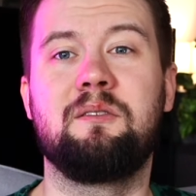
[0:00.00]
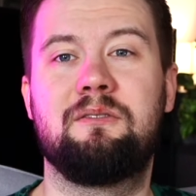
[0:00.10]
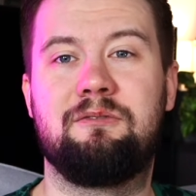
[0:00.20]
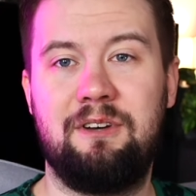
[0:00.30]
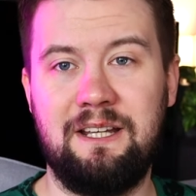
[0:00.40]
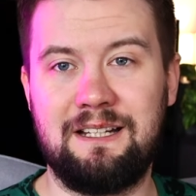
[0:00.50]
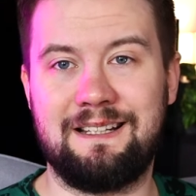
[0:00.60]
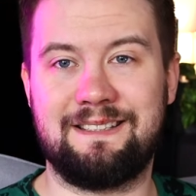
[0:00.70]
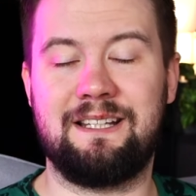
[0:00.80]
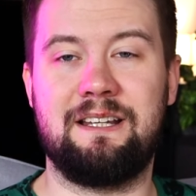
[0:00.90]
wejdę na
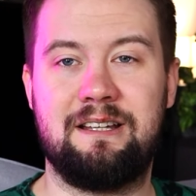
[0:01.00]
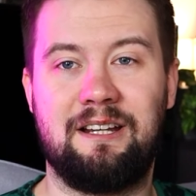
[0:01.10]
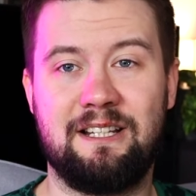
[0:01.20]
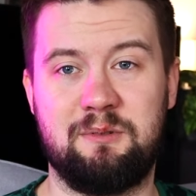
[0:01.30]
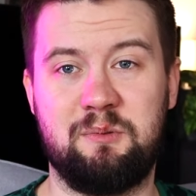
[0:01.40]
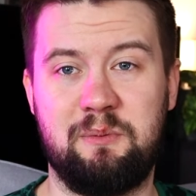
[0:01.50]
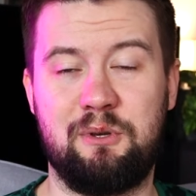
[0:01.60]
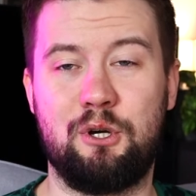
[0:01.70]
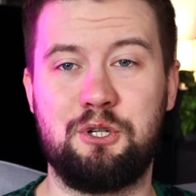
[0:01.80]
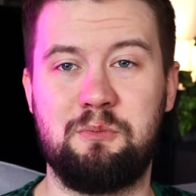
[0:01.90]
scenę razem z moimi
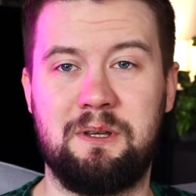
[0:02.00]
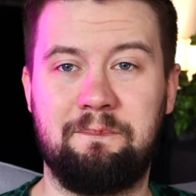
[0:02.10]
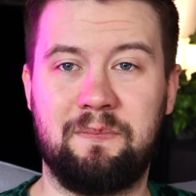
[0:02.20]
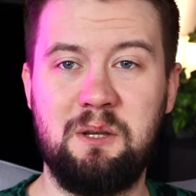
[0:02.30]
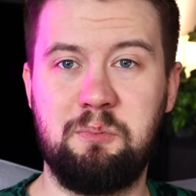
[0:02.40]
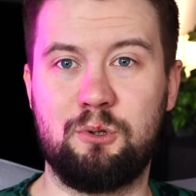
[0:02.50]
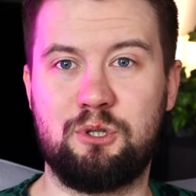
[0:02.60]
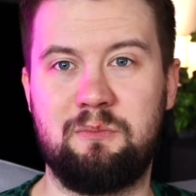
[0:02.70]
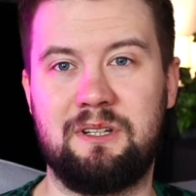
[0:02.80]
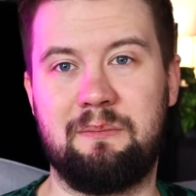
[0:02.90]
gośćmi i
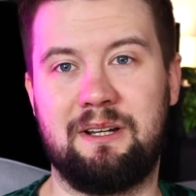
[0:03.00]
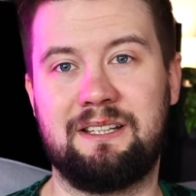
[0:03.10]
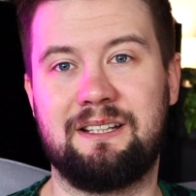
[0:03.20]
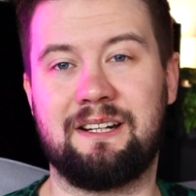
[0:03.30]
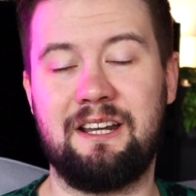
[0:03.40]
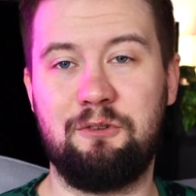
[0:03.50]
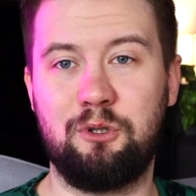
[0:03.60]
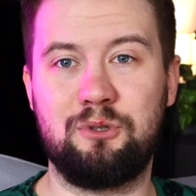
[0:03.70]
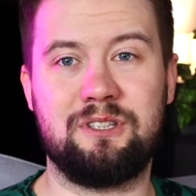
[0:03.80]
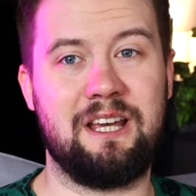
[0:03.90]
poruszymy temat
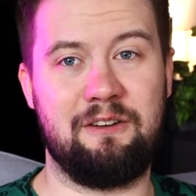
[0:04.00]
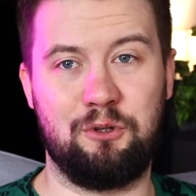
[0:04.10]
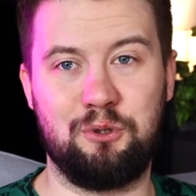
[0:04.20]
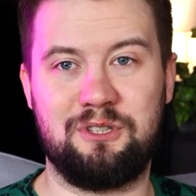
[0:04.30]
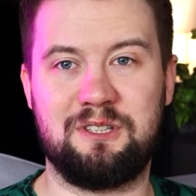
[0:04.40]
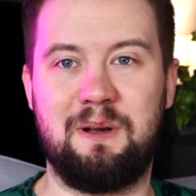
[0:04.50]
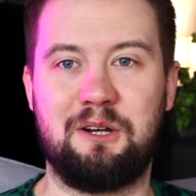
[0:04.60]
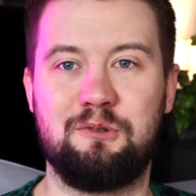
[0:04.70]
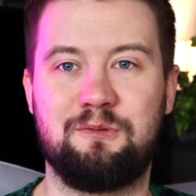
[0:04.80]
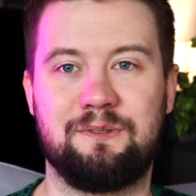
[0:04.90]
rewolucji, ewolucji
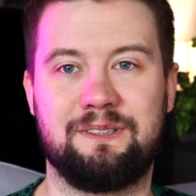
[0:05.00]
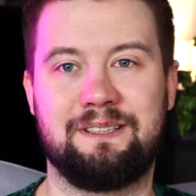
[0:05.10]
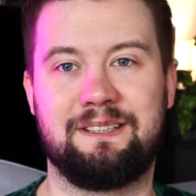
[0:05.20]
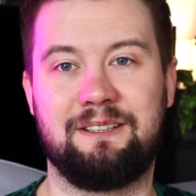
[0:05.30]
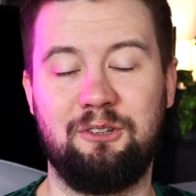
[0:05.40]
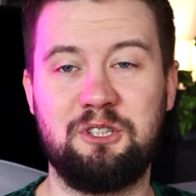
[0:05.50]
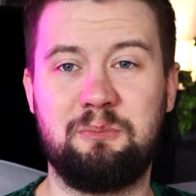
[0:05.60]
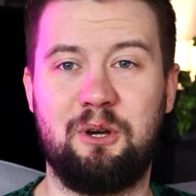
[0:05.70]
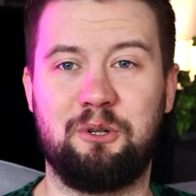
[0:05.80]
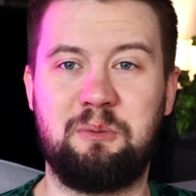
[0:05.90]
smaków, no i
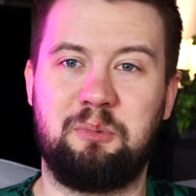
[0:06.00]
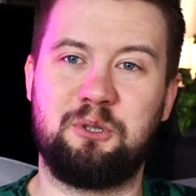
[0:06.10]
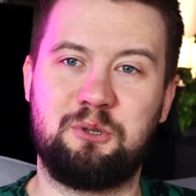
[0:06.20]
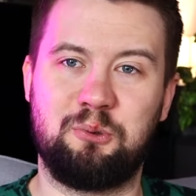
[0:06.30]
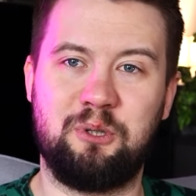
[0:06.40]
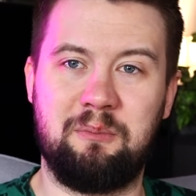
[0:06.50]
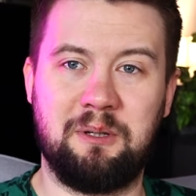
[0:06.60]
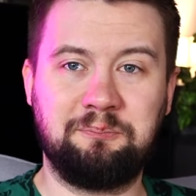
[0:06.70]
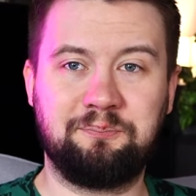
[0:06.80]
sobie o niej podyskutujemy.